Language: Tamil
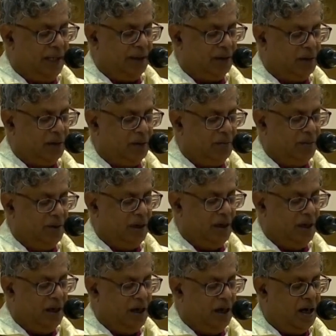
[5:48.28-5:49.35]
படித்தோம்
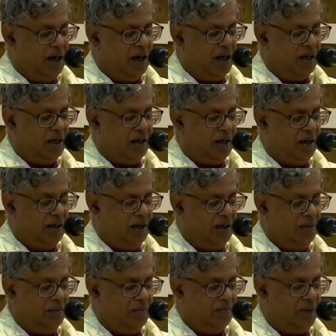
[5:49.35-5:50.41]
ஆறு
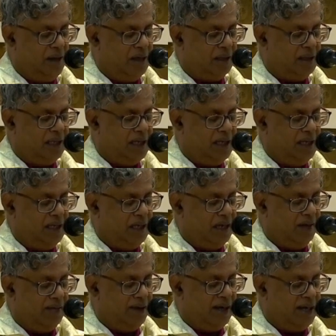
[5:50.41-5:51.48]
மாதங்கள்
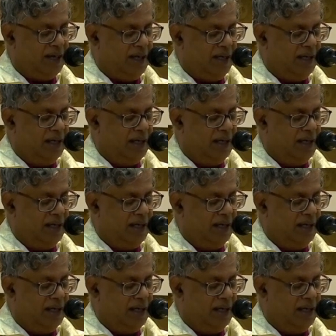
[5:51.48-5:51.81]
அளவாக